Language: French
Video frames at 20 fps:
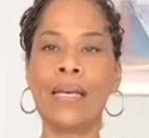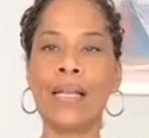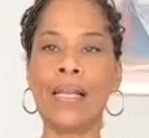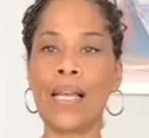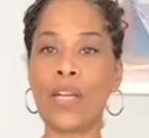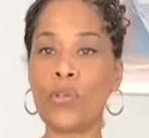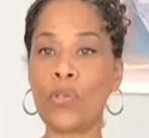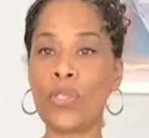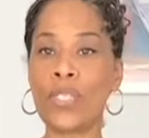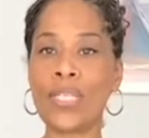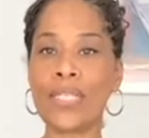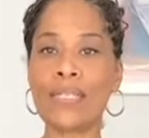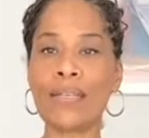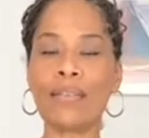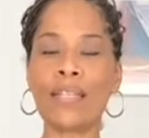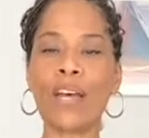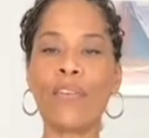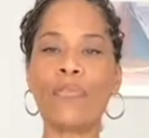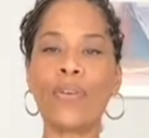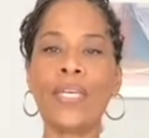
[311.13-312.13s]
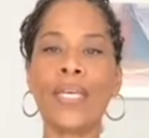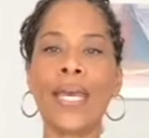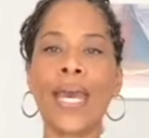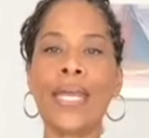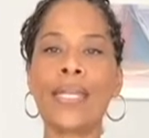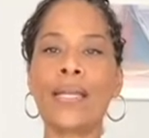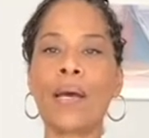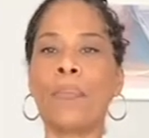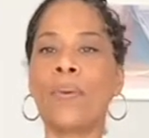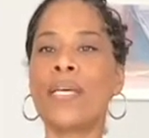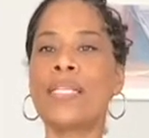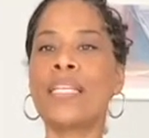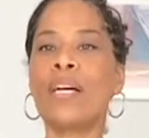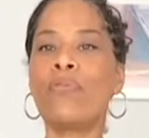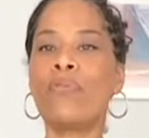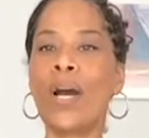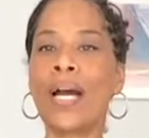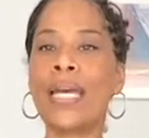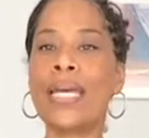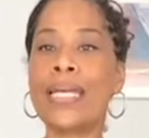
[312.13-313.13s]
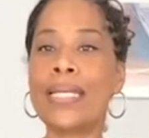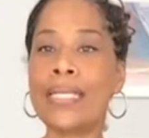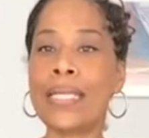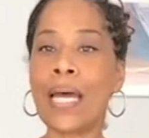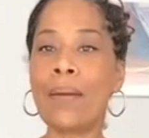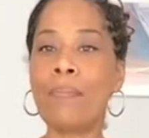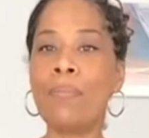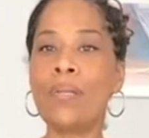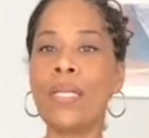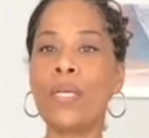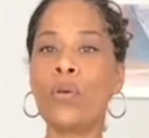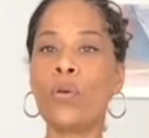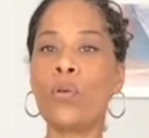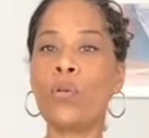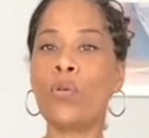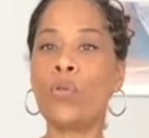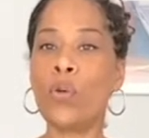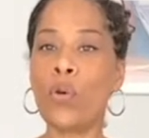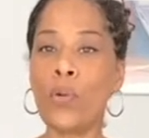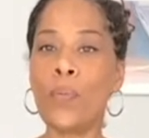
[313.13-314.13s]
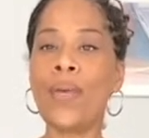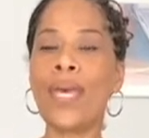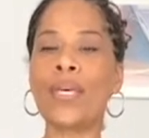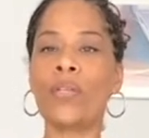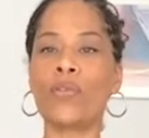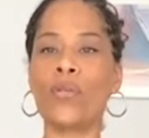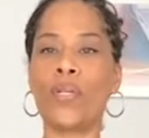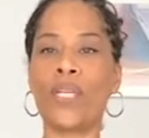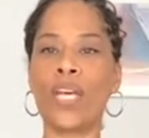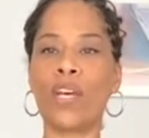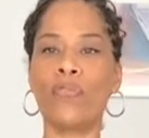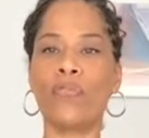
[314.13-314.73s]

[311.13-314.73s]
La justice centrafricaine, après avoir établi que deux mercenaires